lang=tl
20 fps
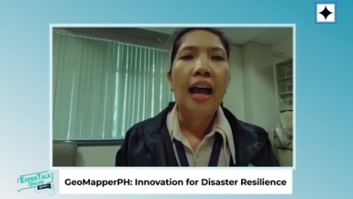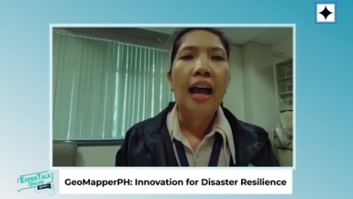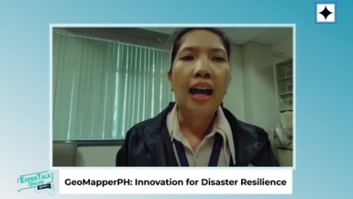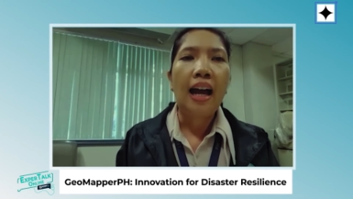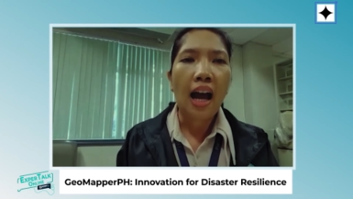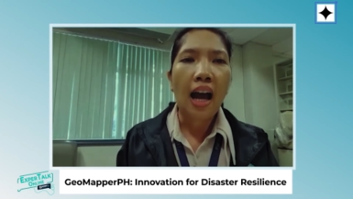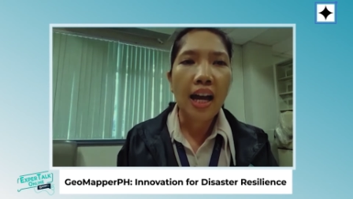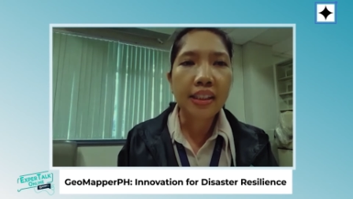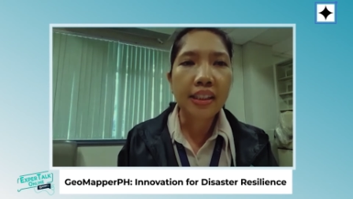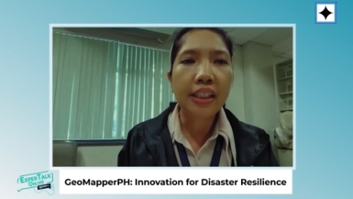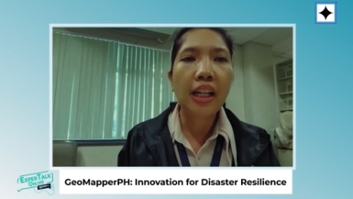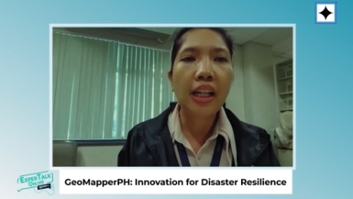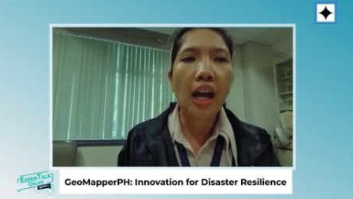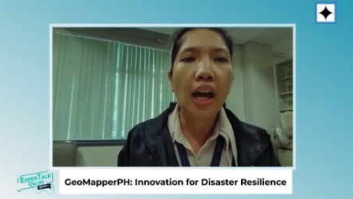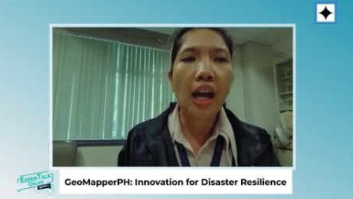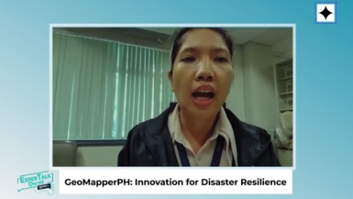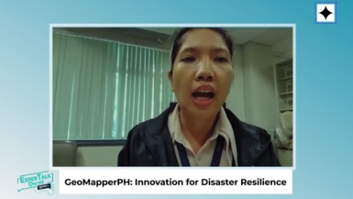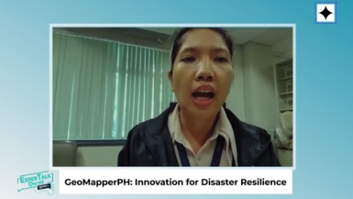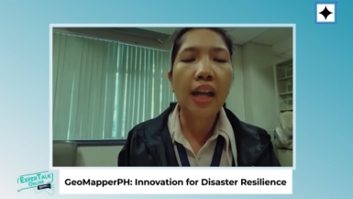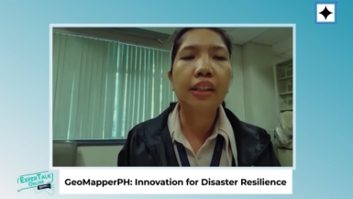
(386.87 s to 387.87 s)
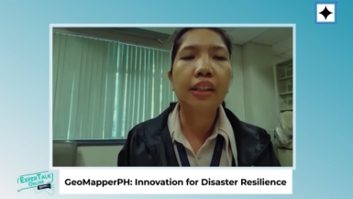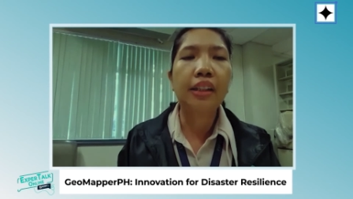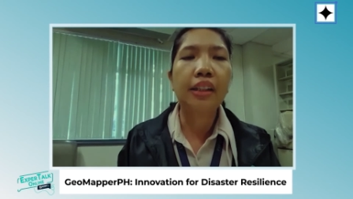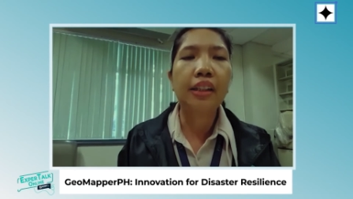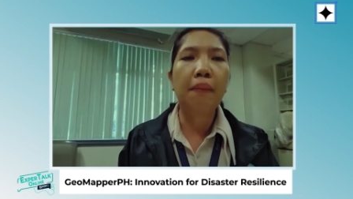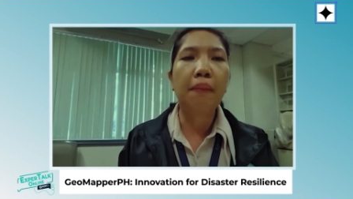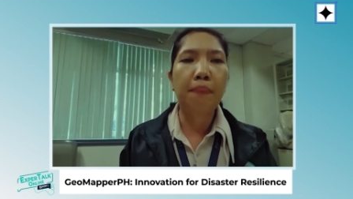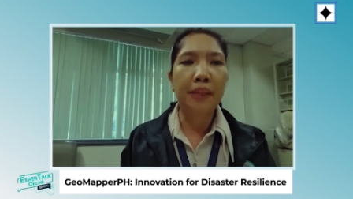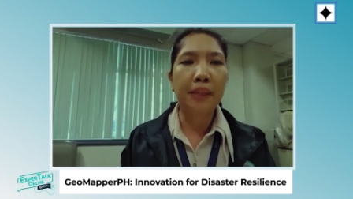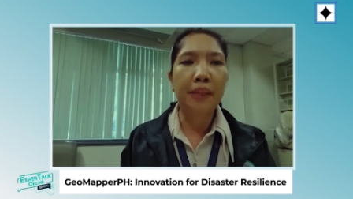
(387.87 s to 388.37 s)
Ang Hazard Hunter
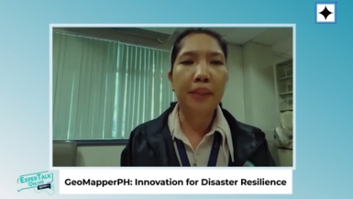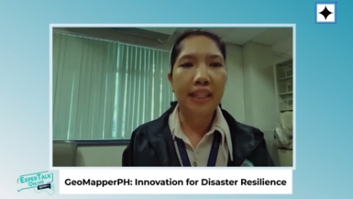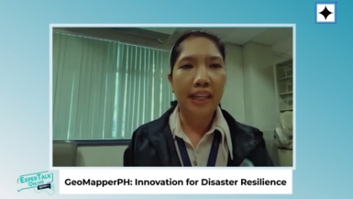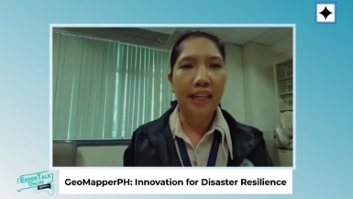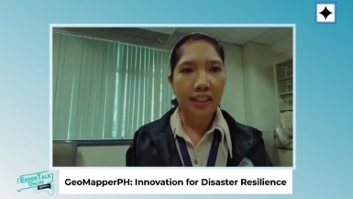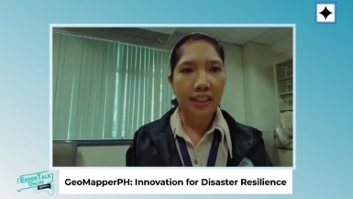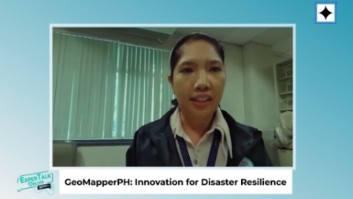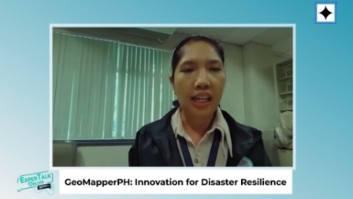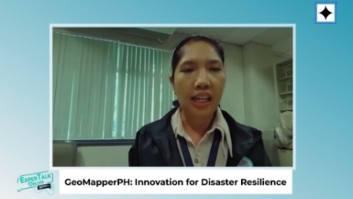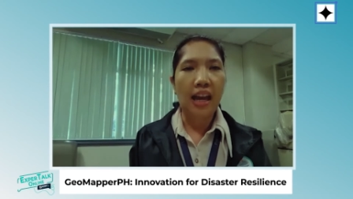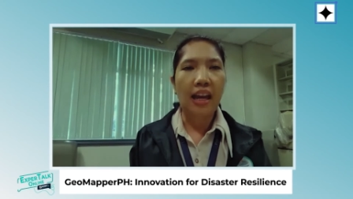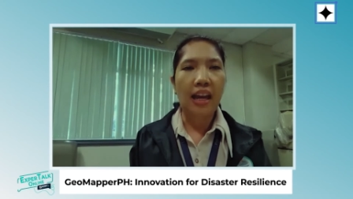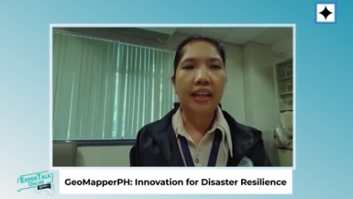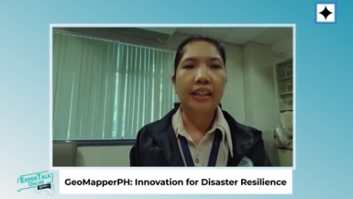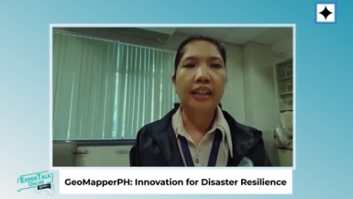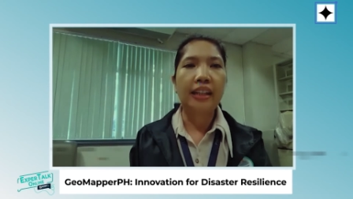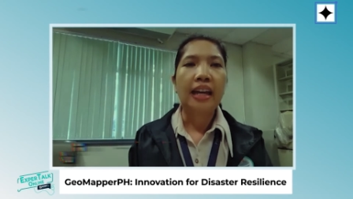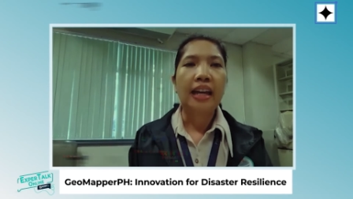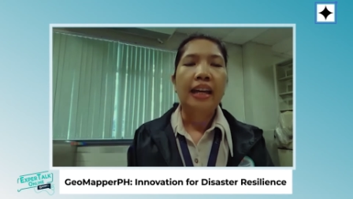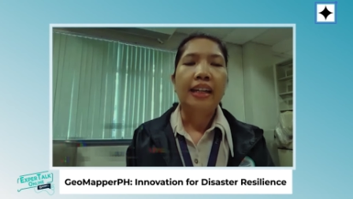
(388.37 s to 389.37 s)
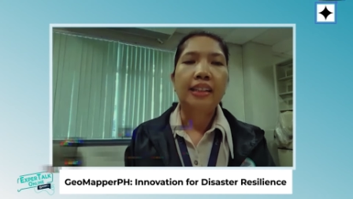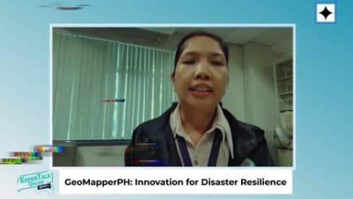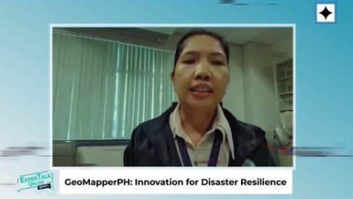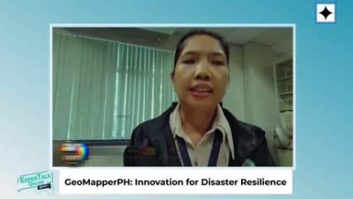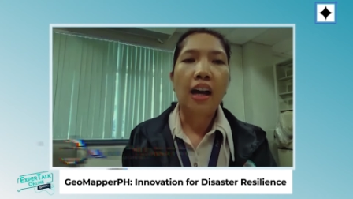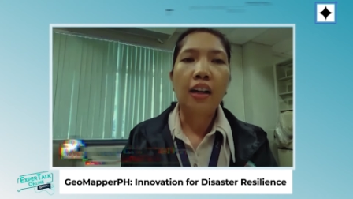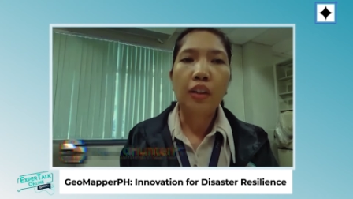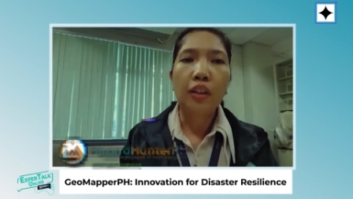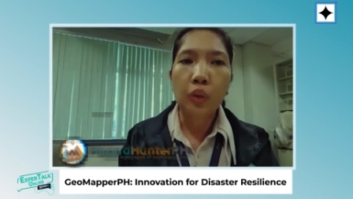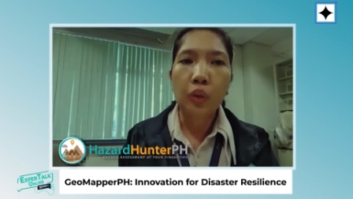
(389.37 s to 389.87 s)
PH ay isang
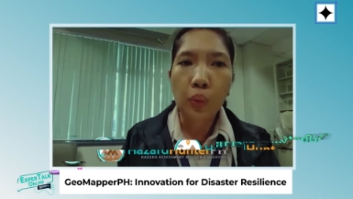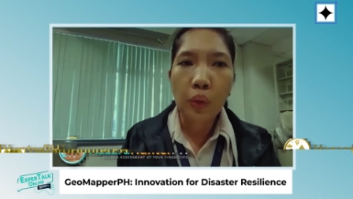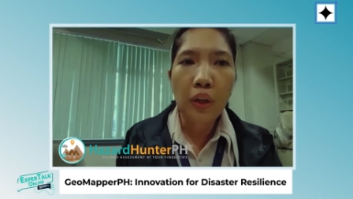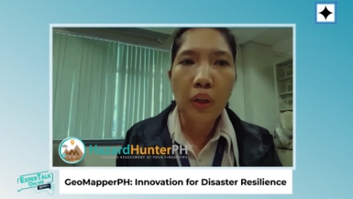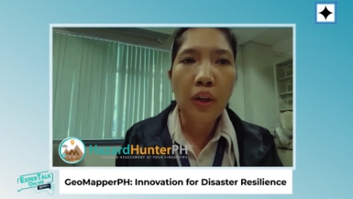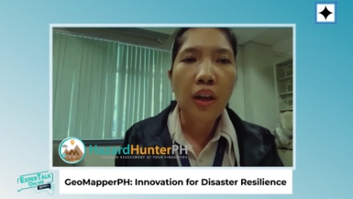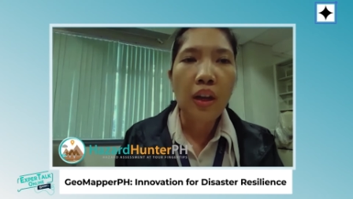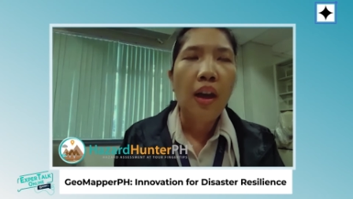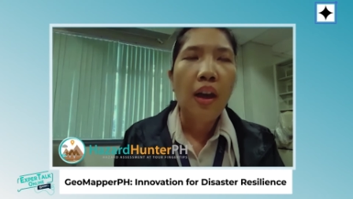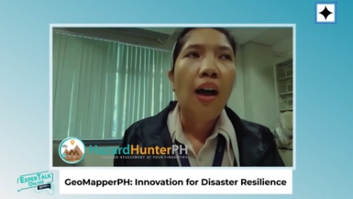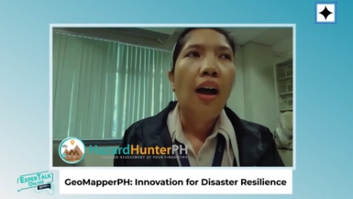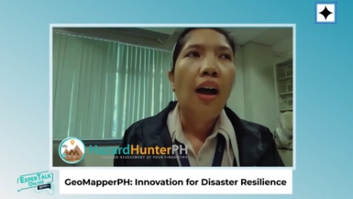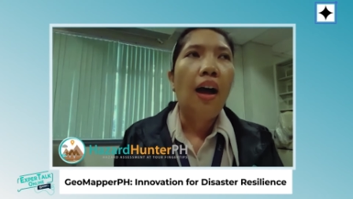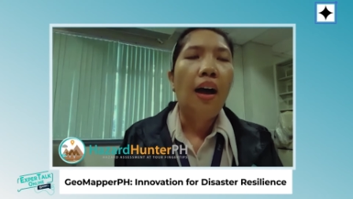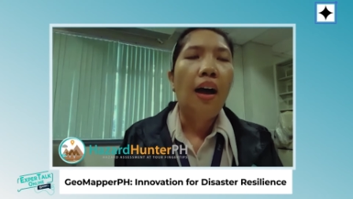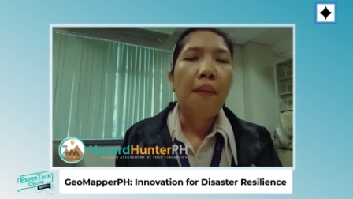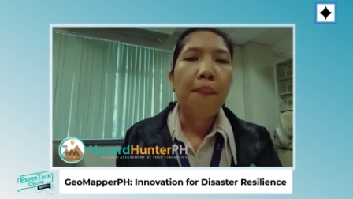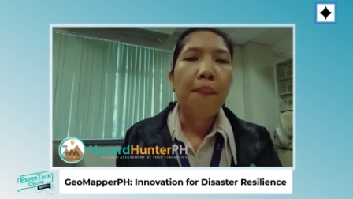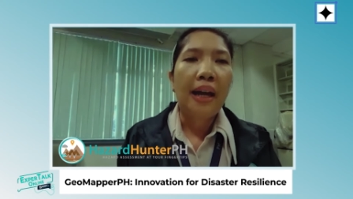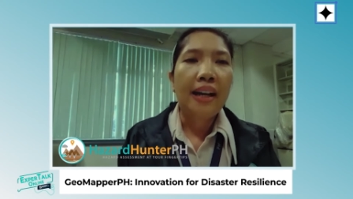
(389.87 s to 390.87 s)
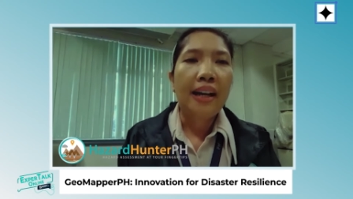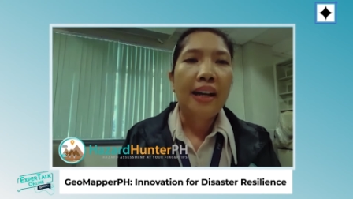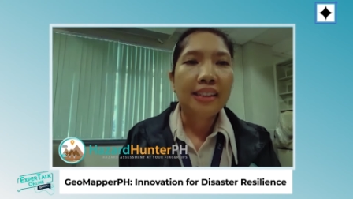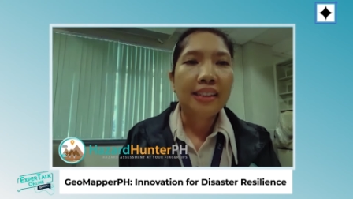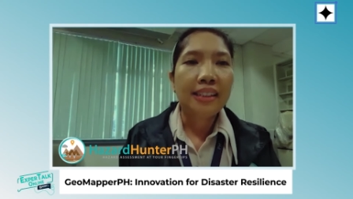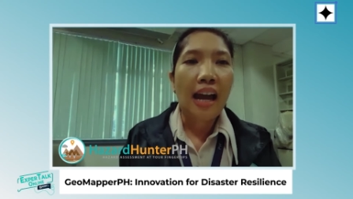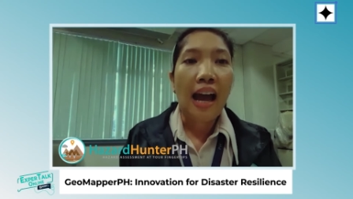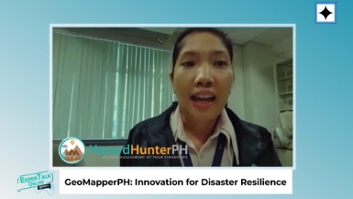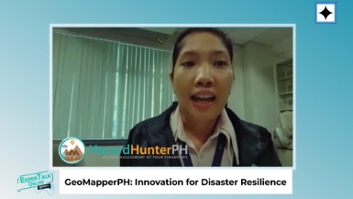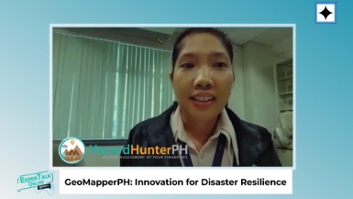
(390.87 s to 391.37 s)
tool uh, para
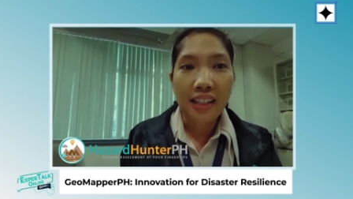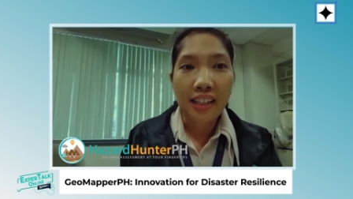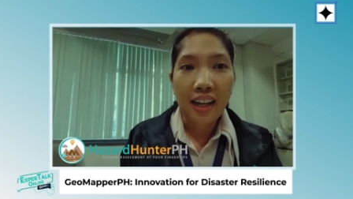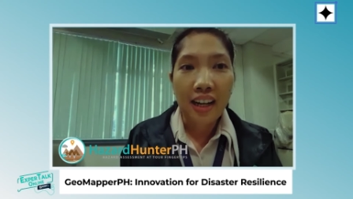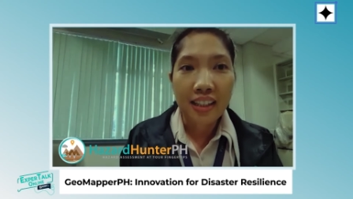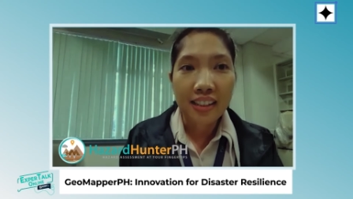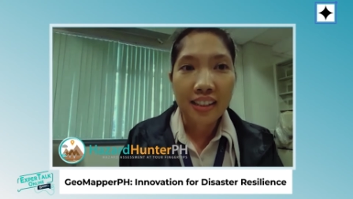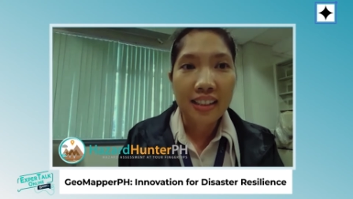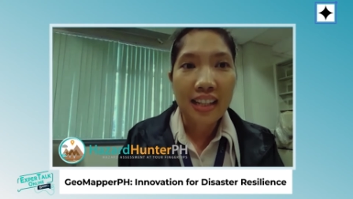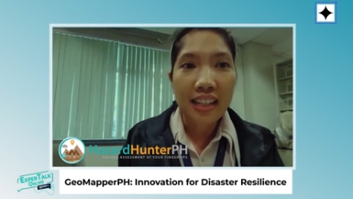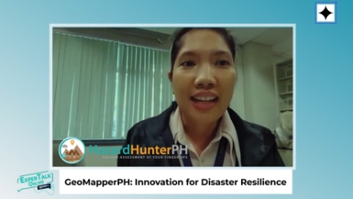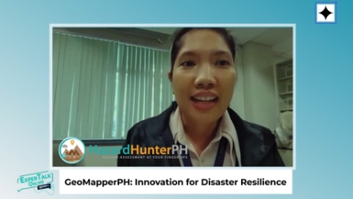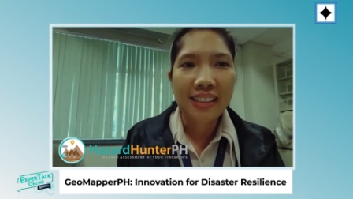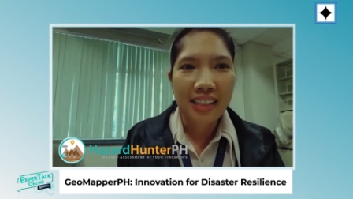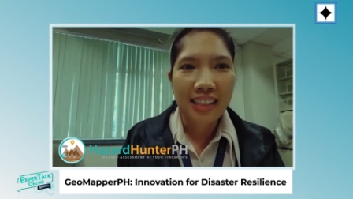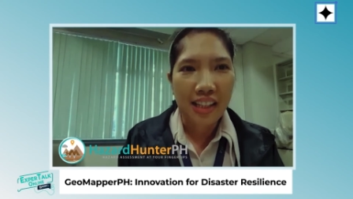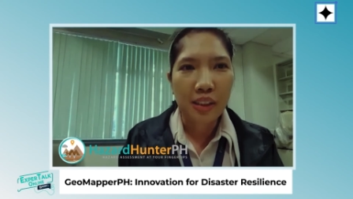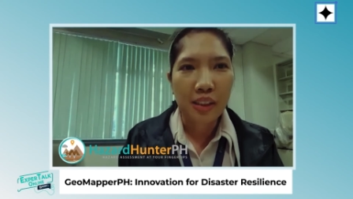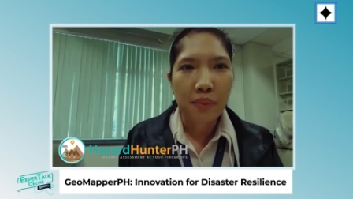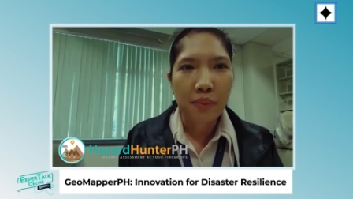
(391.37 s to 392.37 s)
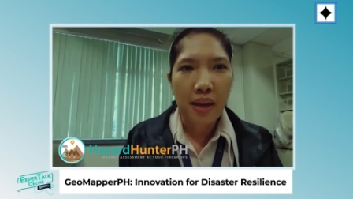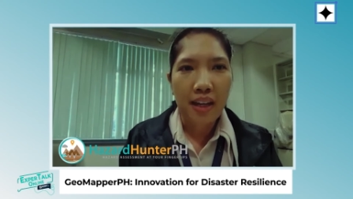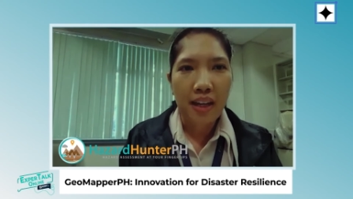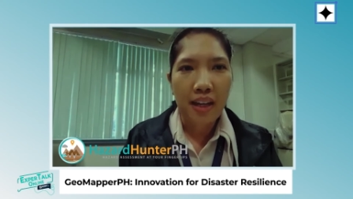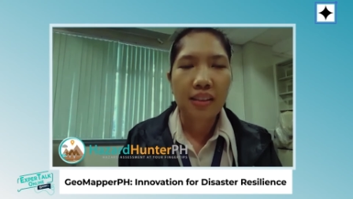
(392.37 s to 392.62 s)
sa hazard assessment.